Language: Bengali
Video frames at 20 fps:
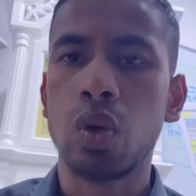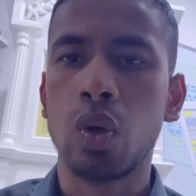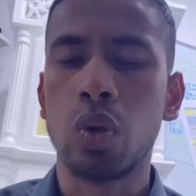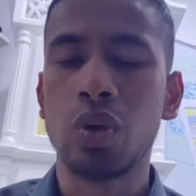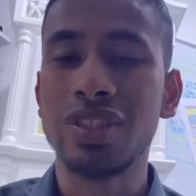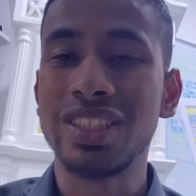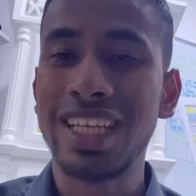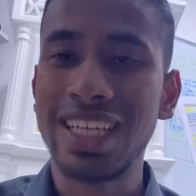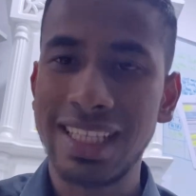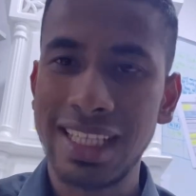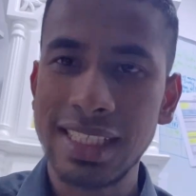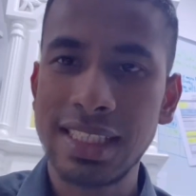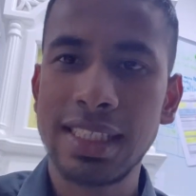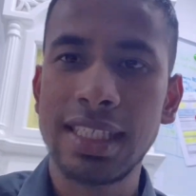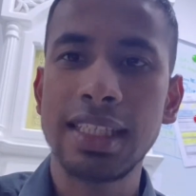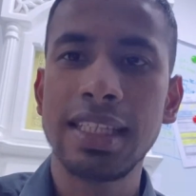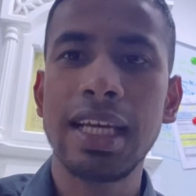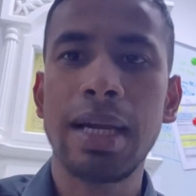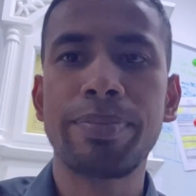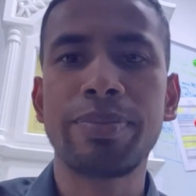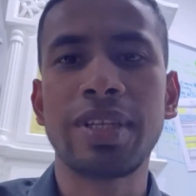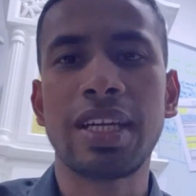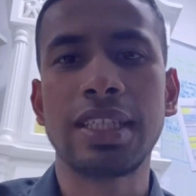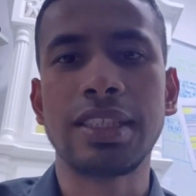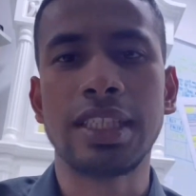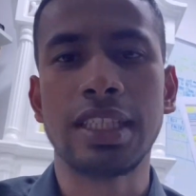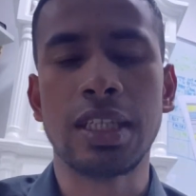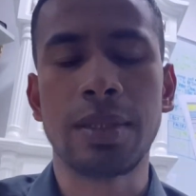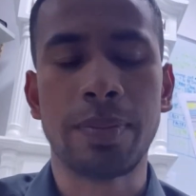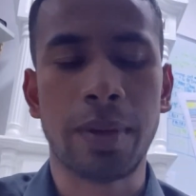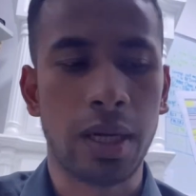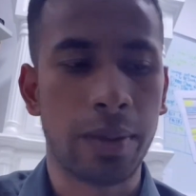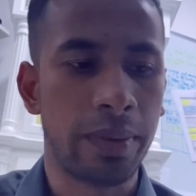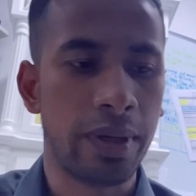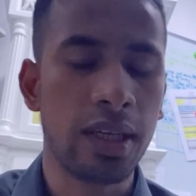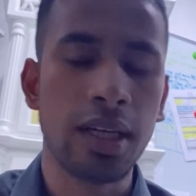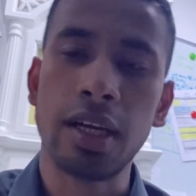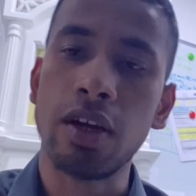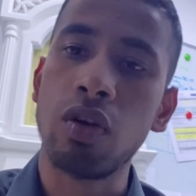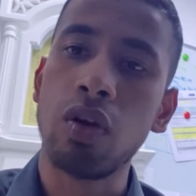তো যে দেশটিতে আপনারা যেতে
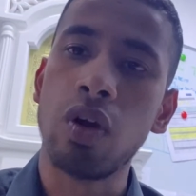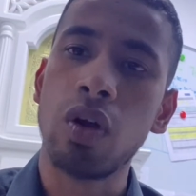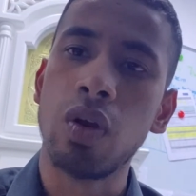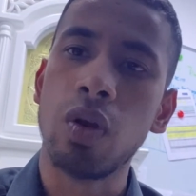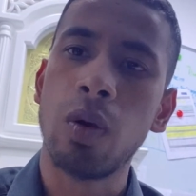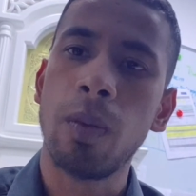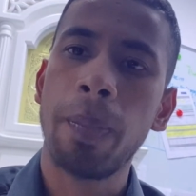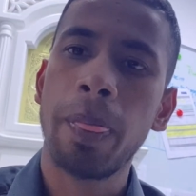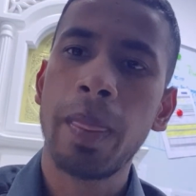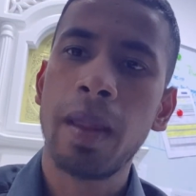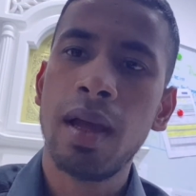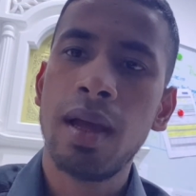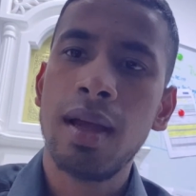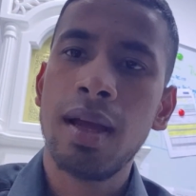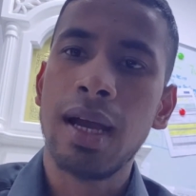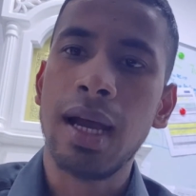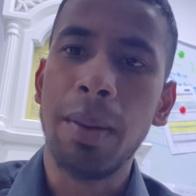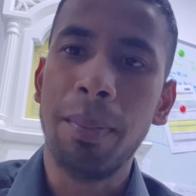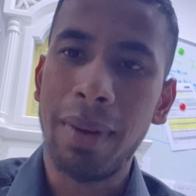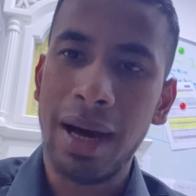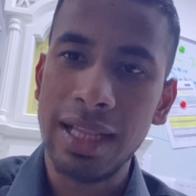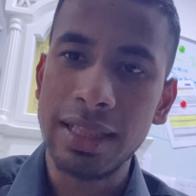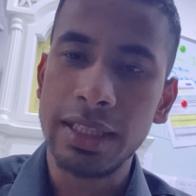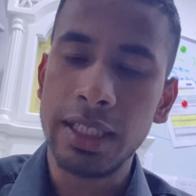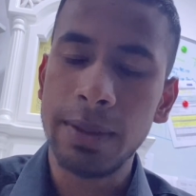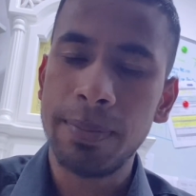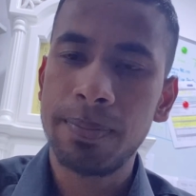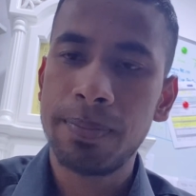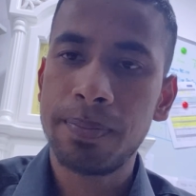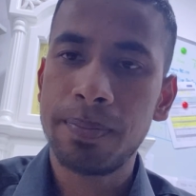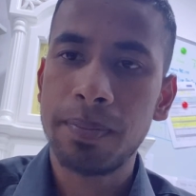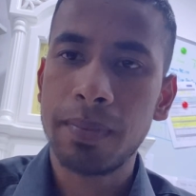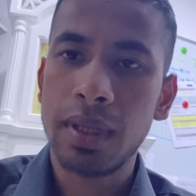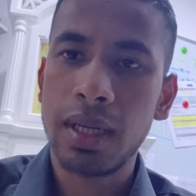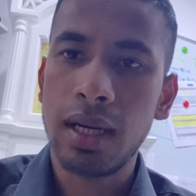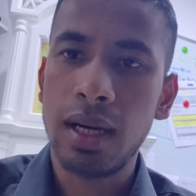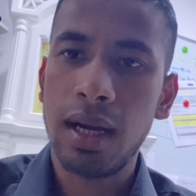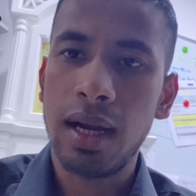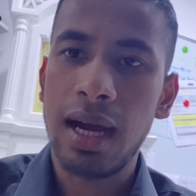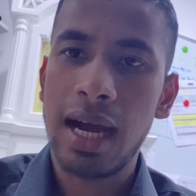পারবেন এগুলো হলো মালদ্বীপ
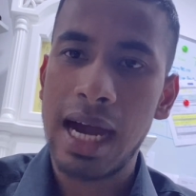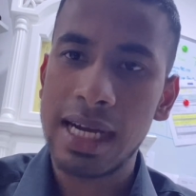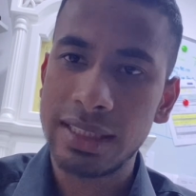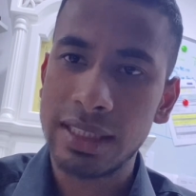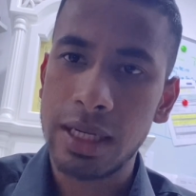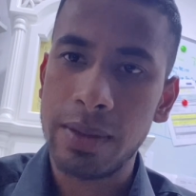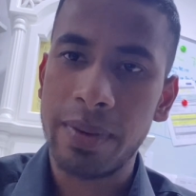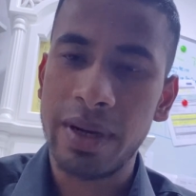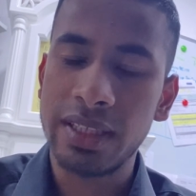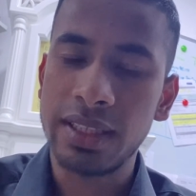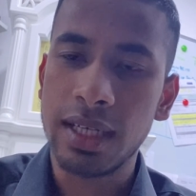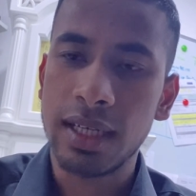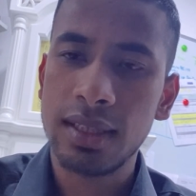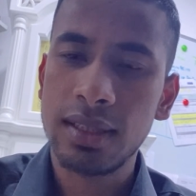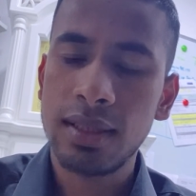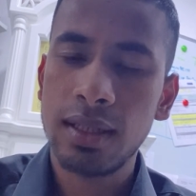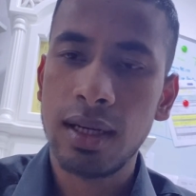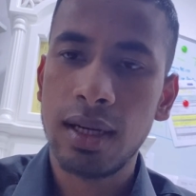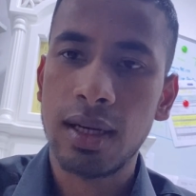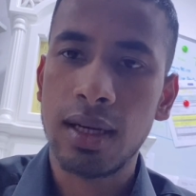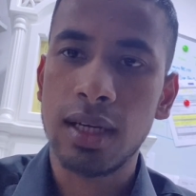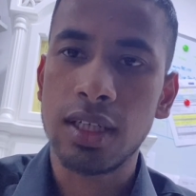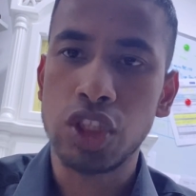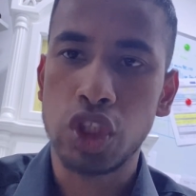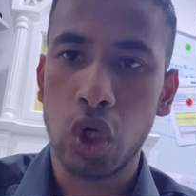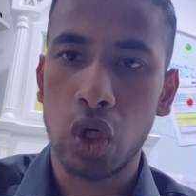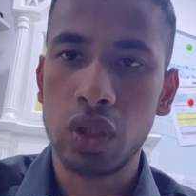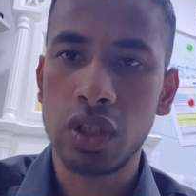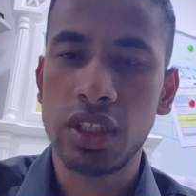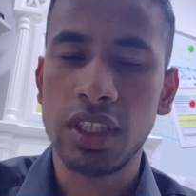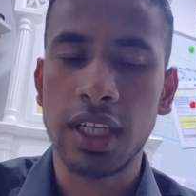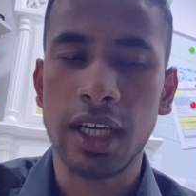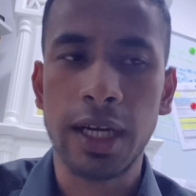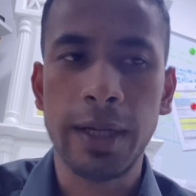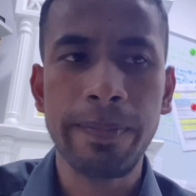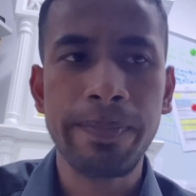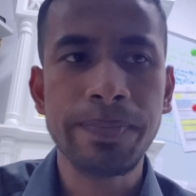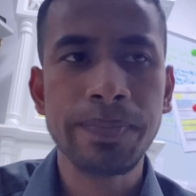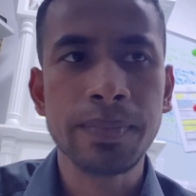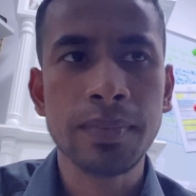আজারবাইজান জর্জিয়া
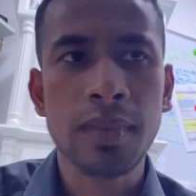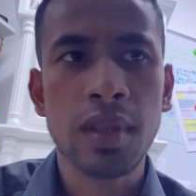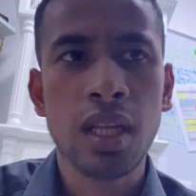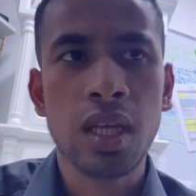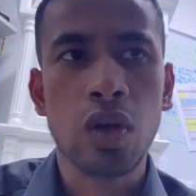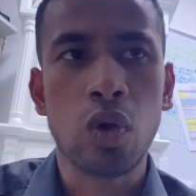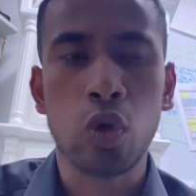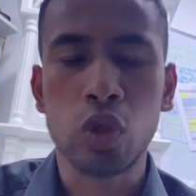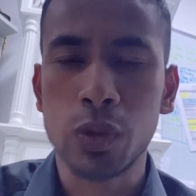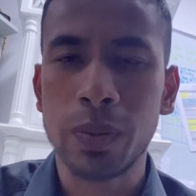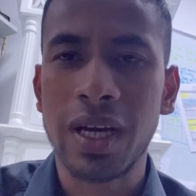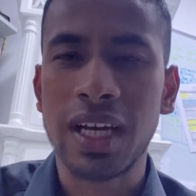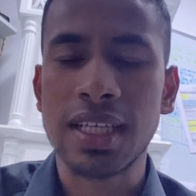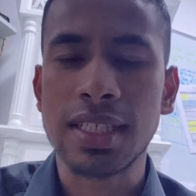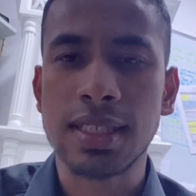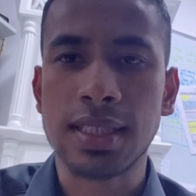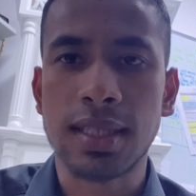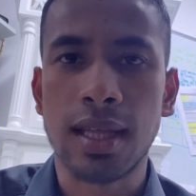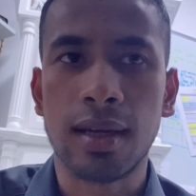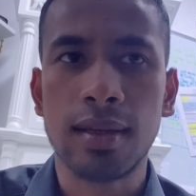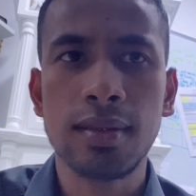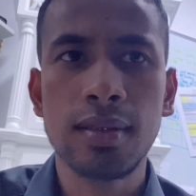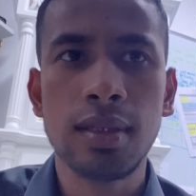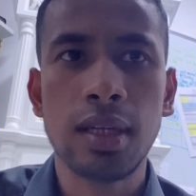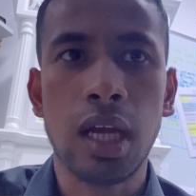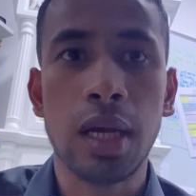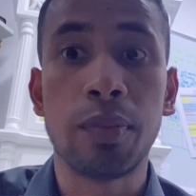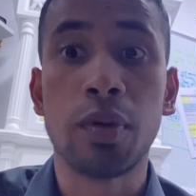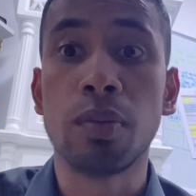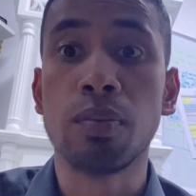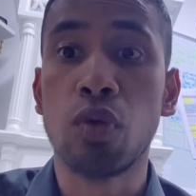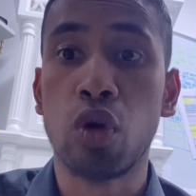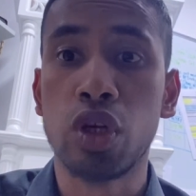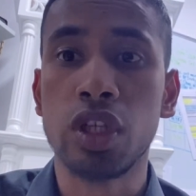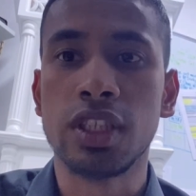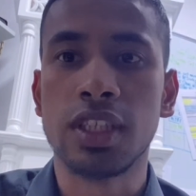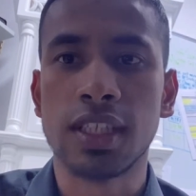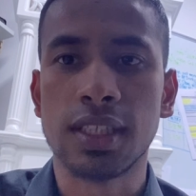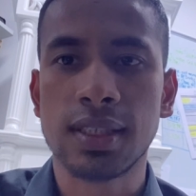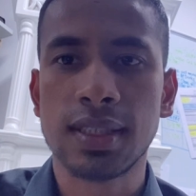উজবেকিস্তান এবং
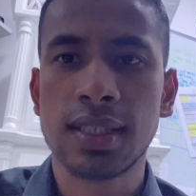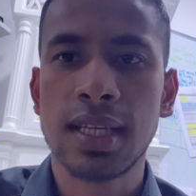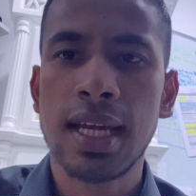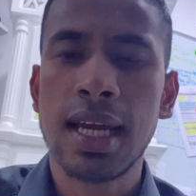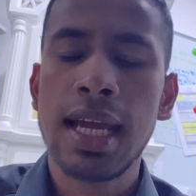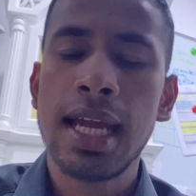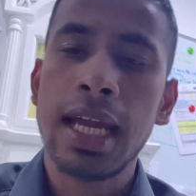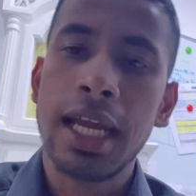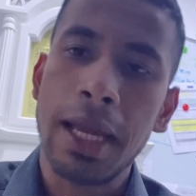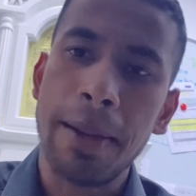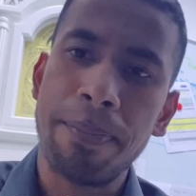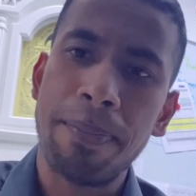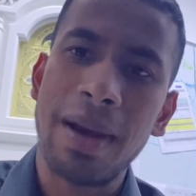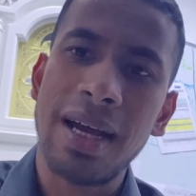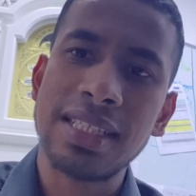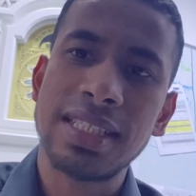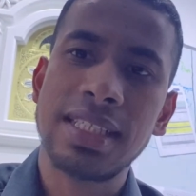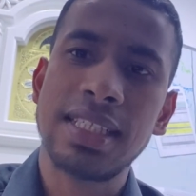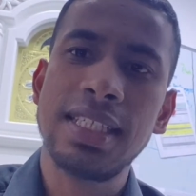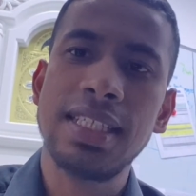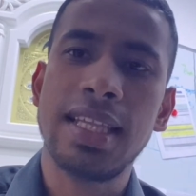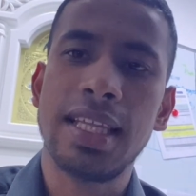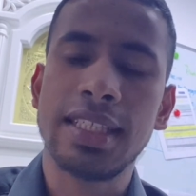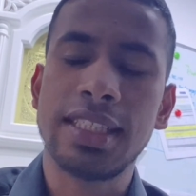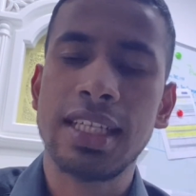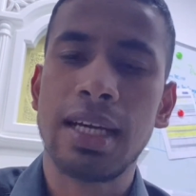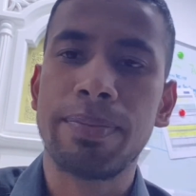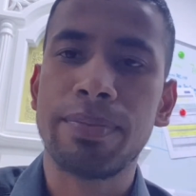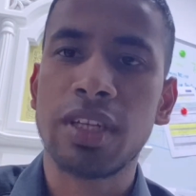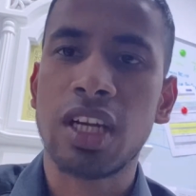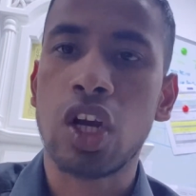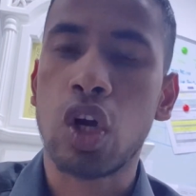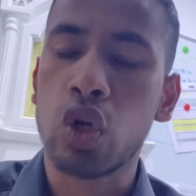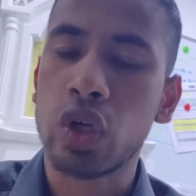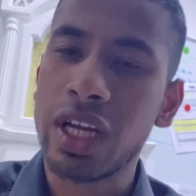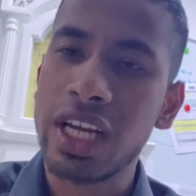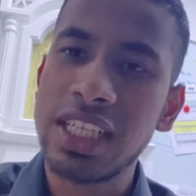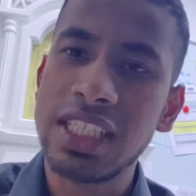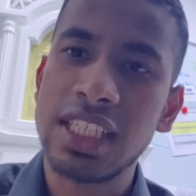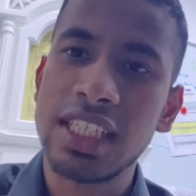মরিচাস এই পাঁচটি দেশে আপনারা
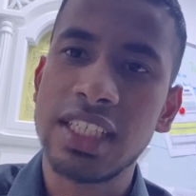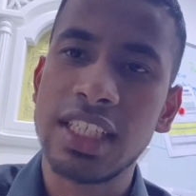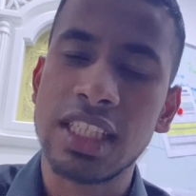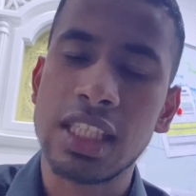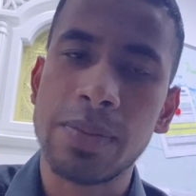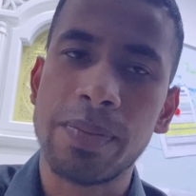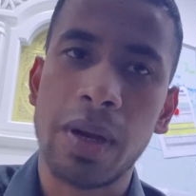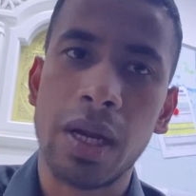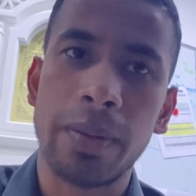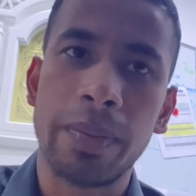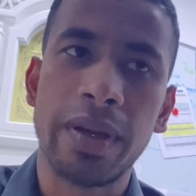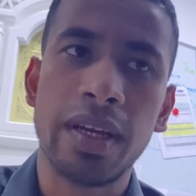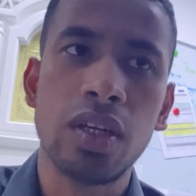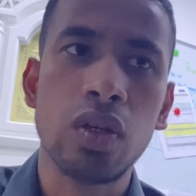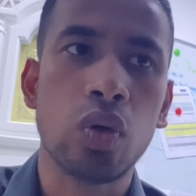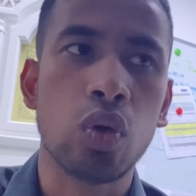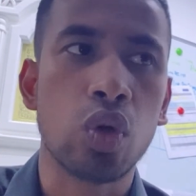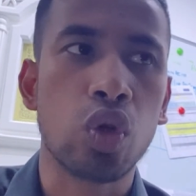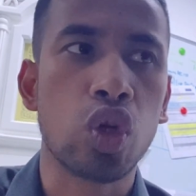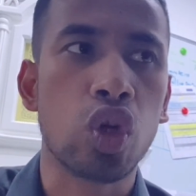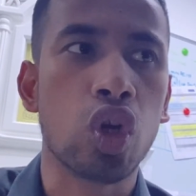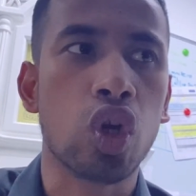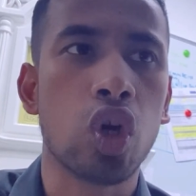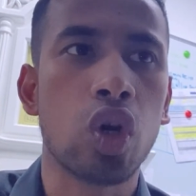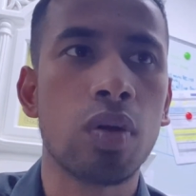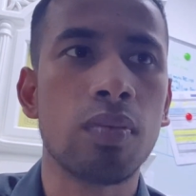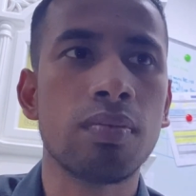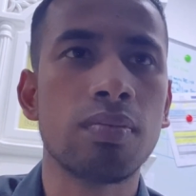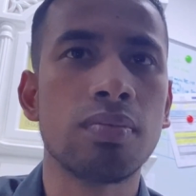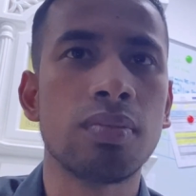অনায়াসে যেতে পারবেন কোনো রকম